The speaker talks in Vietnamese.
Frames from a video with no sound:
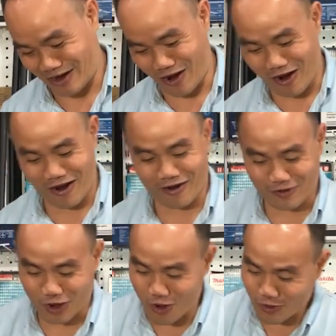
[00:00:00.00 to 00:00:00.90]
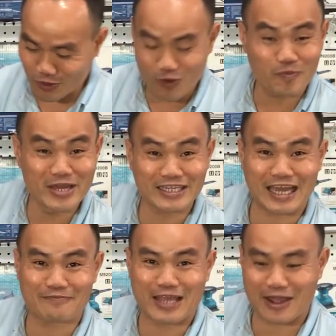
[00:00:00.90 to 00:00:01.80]
đó, ờ, có cục pin
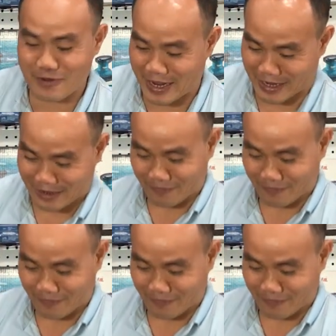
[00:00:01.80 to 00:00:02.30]
kèm theo này